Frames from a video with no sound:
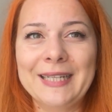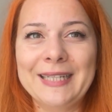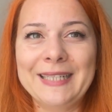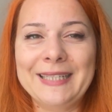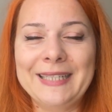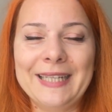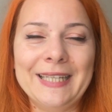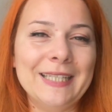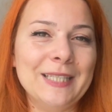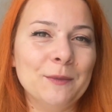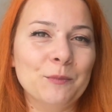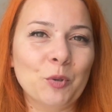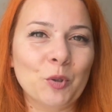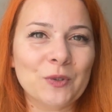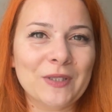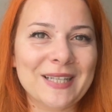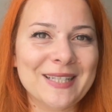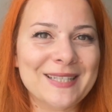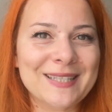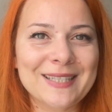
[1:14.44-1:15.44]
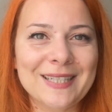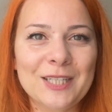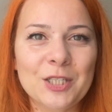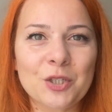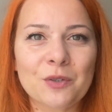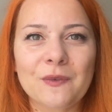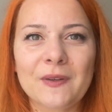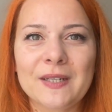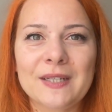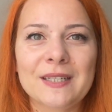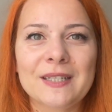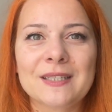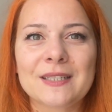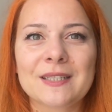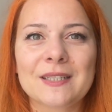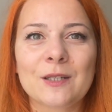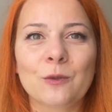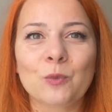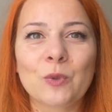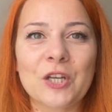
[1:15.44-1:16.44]
yeni potansiyel
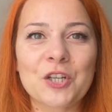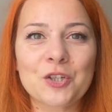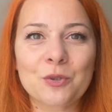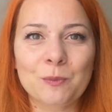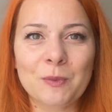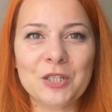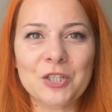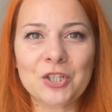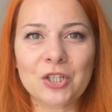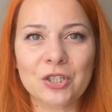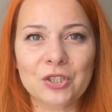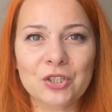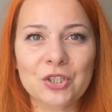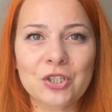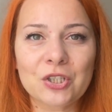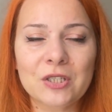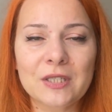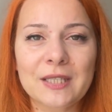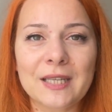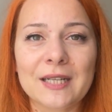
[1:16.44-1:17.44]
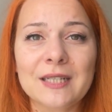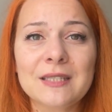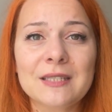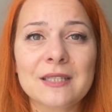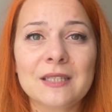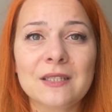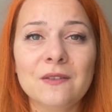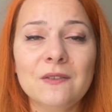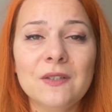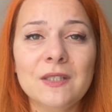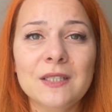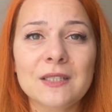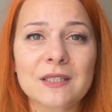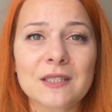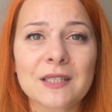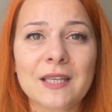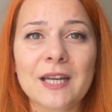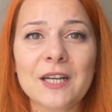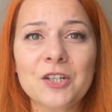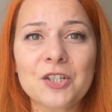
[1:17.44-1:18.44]
işvereninize ulaşmaya çalışırken
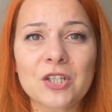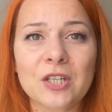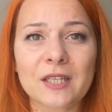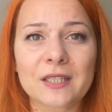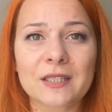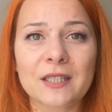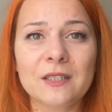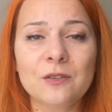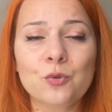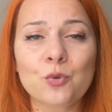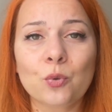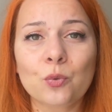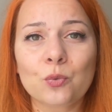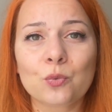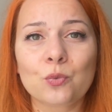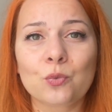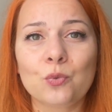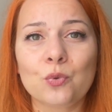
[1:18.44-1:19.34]
CV'nizi gerçekten çok